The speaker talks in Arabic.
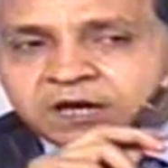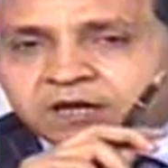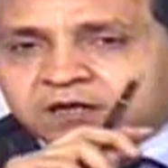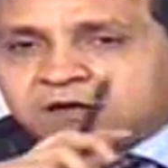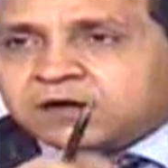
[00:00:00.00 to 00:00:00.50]

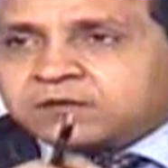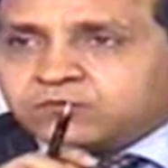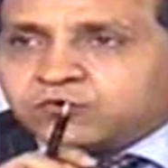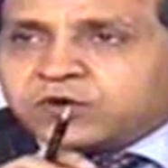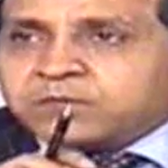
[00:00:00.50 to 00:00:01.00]
العراق
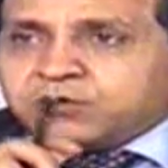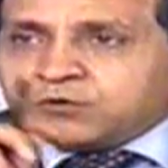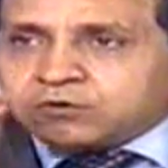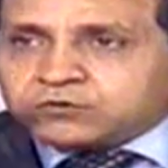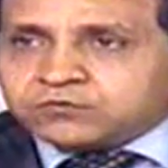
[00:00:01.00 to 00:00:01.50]
مرورا
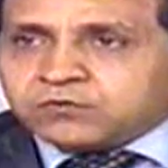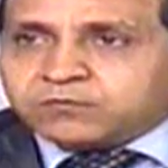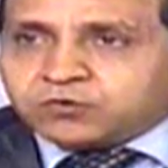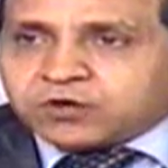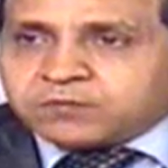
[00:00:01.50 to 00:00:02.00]
بالاردن
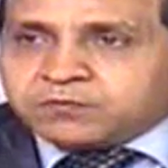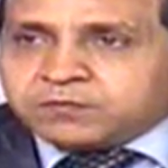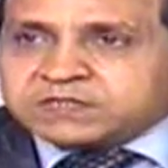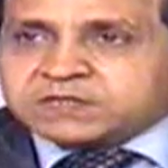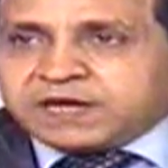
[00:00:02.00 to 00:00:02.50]
ومرورا
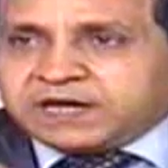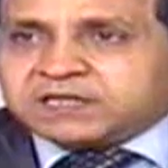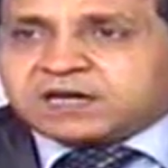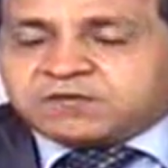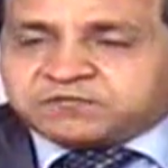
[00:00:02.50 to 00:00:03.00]
بمصر الحقيقه
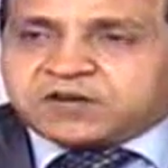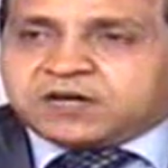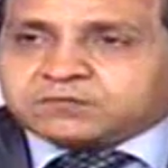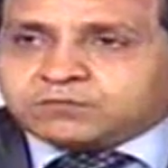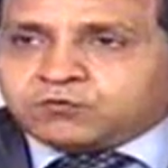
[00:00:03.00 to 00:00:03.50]
ده كان في
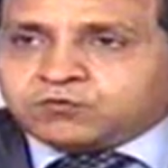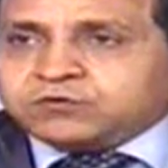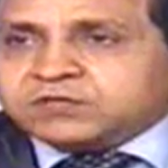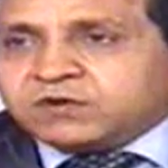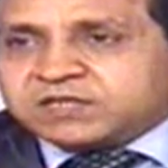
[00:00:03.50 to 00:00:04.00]
خط
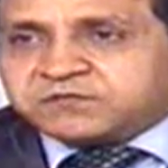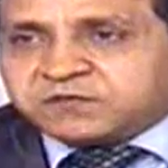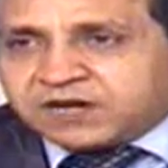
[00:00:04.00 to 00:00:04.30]
موجود دلوقتي في